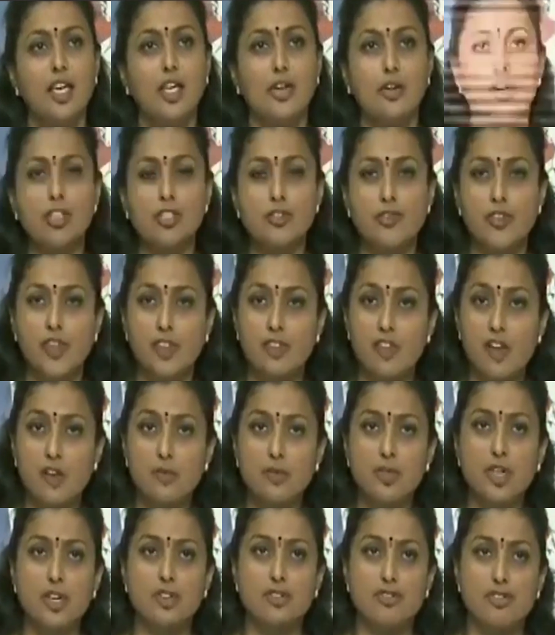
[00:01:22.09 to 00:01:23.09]
ఈరోజు
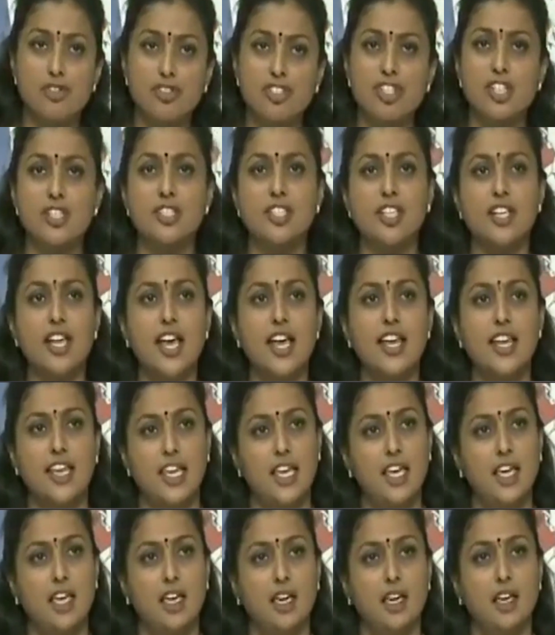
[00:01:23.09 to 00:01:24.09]
విధ్వంసం
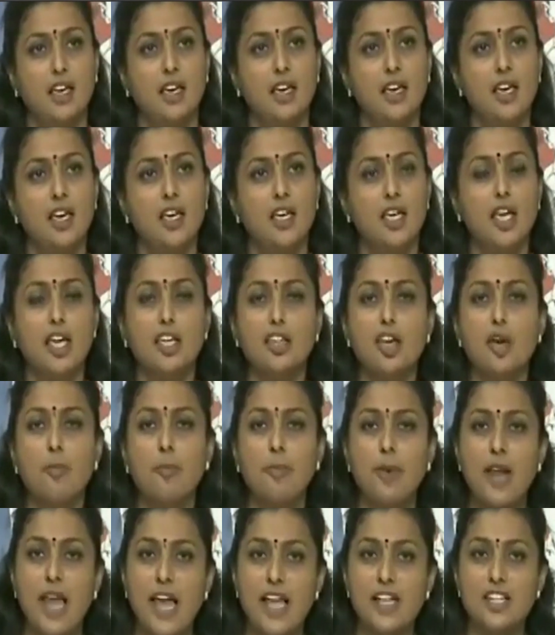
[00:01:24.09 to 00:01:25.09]
సృష్టించడానికి ఏదో
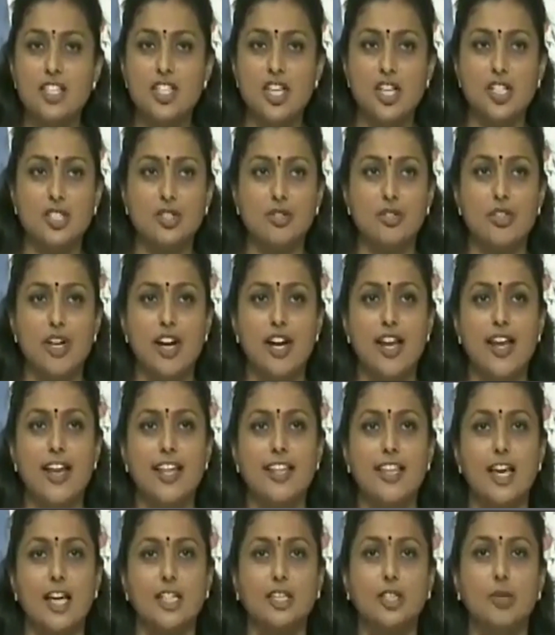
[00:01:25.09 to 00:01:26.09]
ప్లాన్ చేస్తున్నాడు
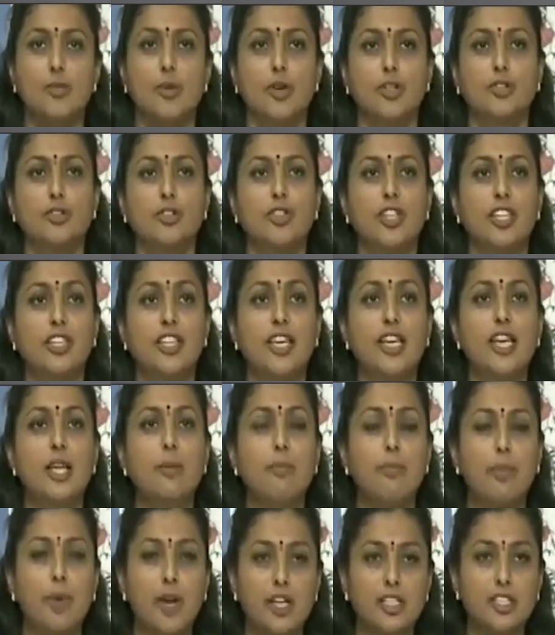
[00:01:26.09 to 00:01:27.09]
అనేది అర్థమవుతుంది
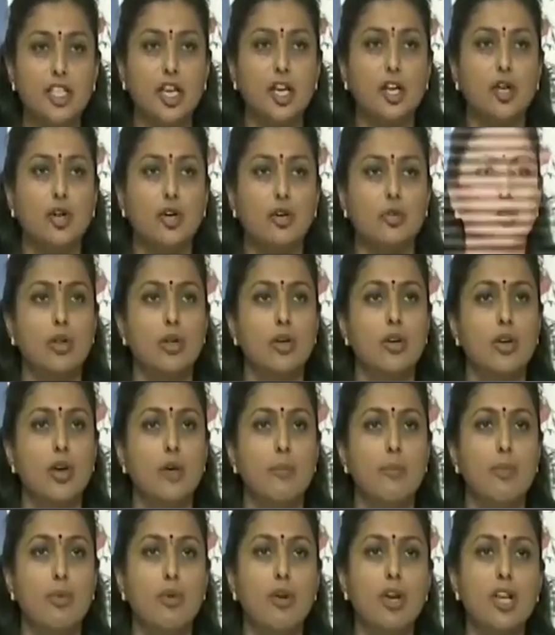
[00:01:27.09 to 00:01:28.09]
దీన్ని ప్రజలు
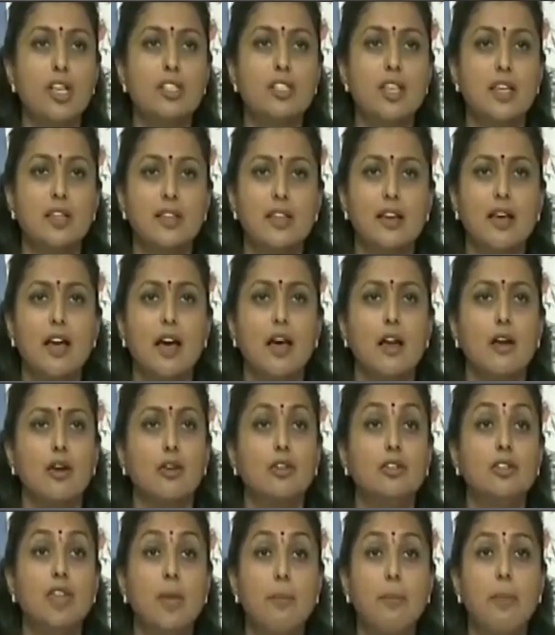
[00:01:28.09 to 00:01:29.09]
పోలీస్
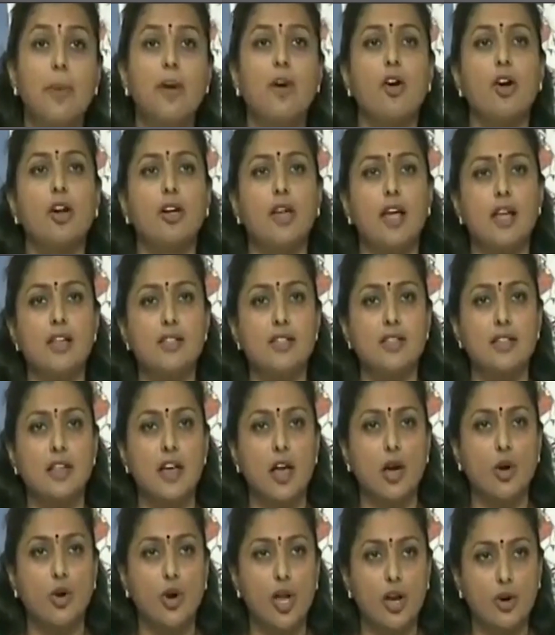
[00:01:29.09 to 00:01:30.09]
అధికారులు
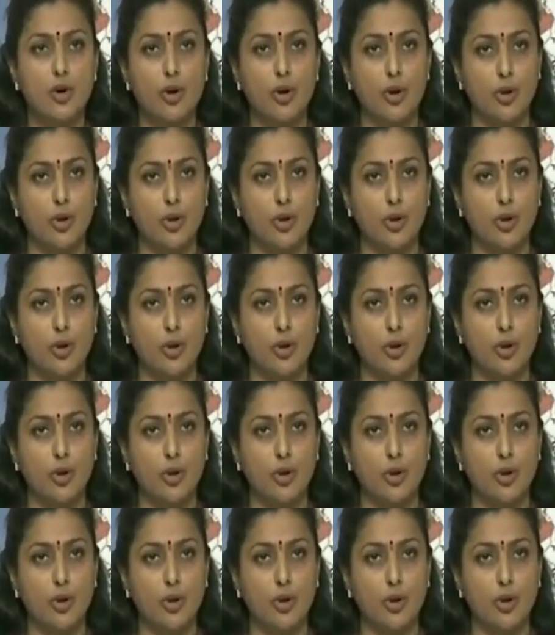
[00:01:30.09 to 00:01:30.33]
తిప్పికొట్టాల్సిందిగా కూడా